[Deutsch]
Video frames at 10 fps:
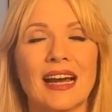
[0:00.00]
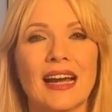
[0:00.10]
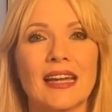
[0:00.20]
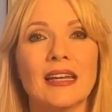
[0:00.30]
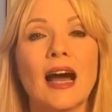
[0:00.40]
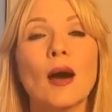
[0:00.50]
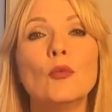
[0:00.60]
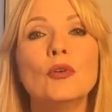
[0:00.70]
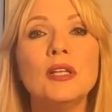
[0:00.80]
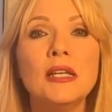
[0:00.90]
eine
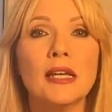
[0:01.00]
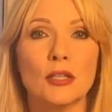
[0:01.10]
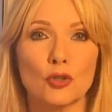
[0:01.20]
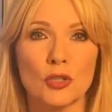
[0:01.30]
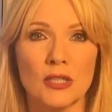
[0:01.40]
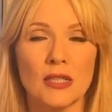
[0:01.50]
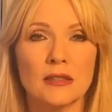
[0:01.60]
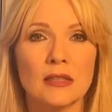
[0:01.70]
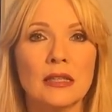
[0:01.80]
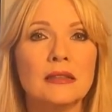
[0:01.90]
Harmonie
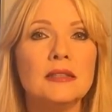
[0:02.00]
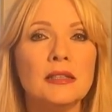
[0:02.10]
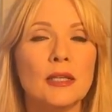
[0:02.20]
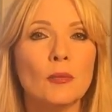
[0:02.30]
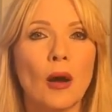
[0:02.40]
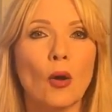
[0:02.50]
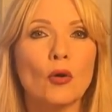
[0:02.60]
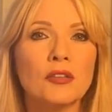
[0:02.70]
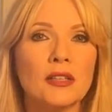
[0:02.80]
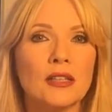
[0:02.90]
entsteht, die eben
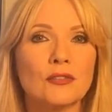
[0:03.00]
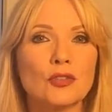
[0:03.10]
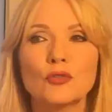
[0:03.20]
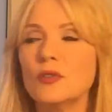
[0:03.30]
auch den etwas